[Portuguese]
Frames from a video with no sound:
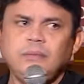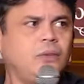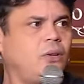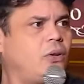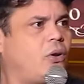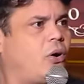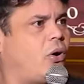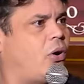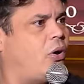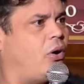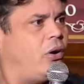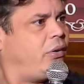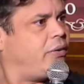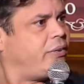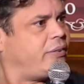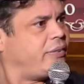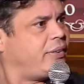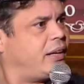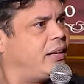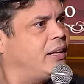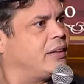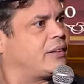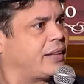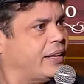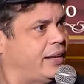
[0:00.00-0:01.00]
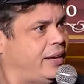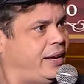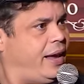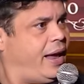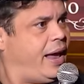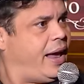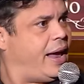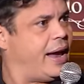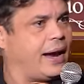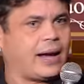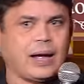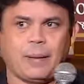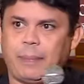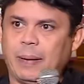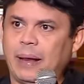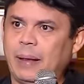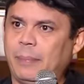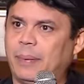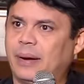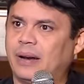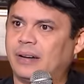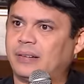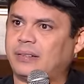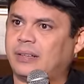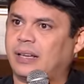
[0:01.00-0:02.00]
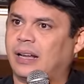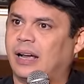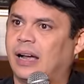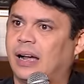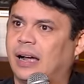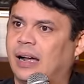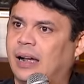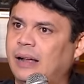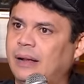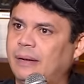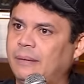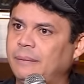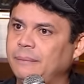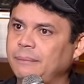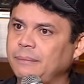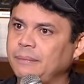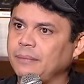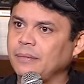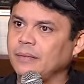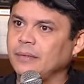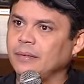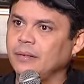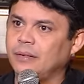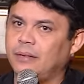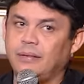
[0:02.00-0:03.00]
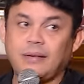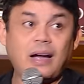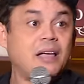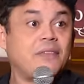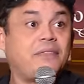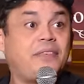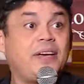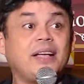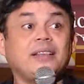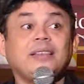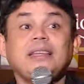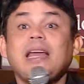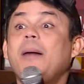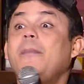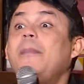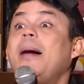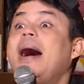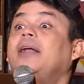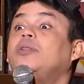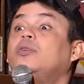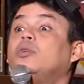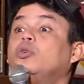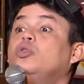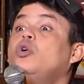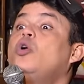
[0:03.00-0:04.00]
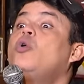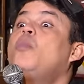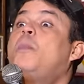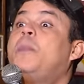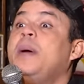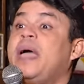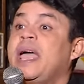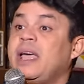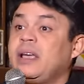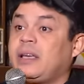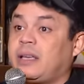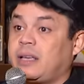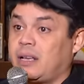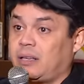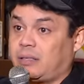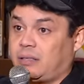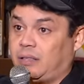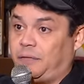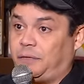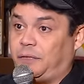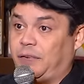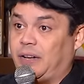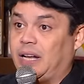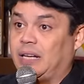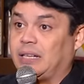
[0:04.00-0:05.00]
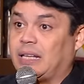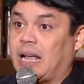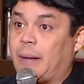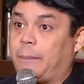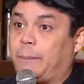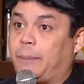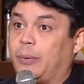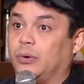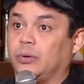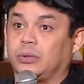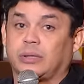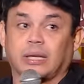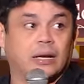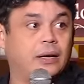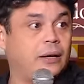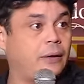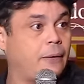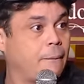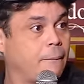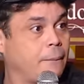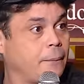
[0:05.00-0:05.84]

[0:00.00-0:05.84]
Nossa, ele tem regra pra emprestar. Vai ver, trabalho no Nubank esse filho da puta ali.